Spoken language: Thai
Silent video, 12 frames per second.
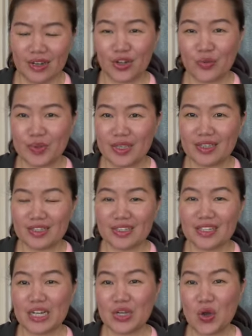แล้วก็มี
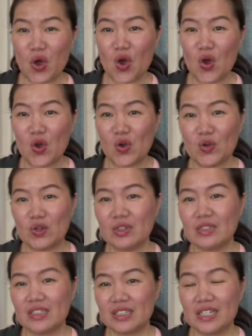เรื่องของ
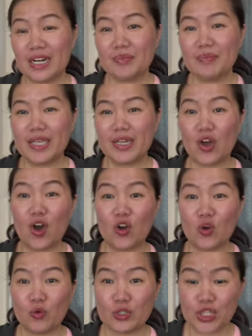เครื่องบินขอ
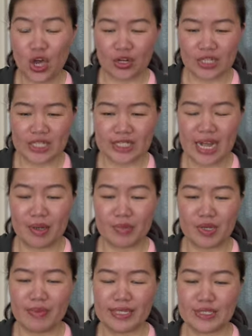ลงจอดที่สนาม
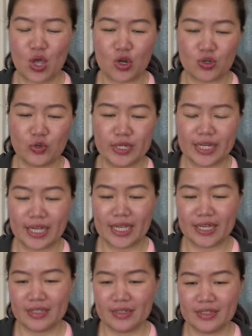บินแม่สอดด้วยนะ
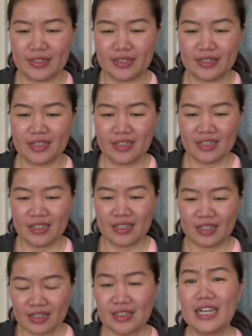คะ
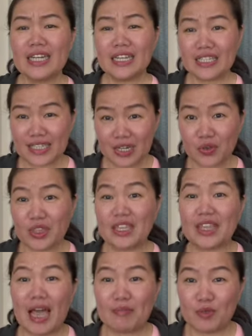เรื่องนี้ดิฉันก็ติ
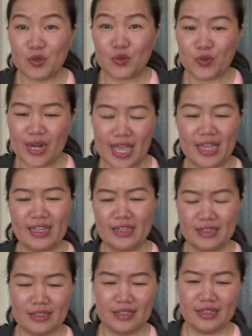ดตามอยู่นะ
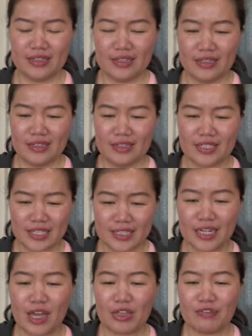ดิฉัน
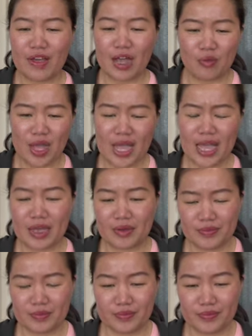จะเล่าให้ฟังว่า
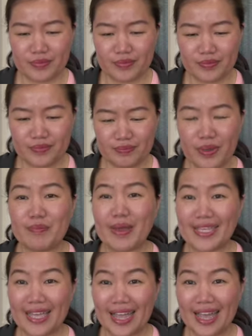เป็นมา
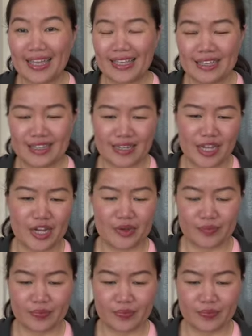อย่างไงนะคะ